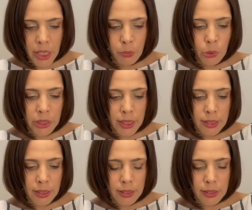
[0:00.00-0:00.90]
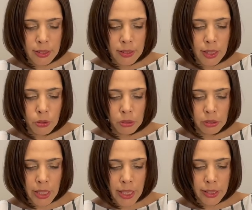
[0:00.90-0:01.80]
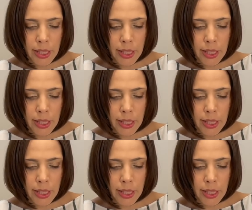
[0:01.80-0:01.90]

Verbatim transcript: 円安が進んだことで、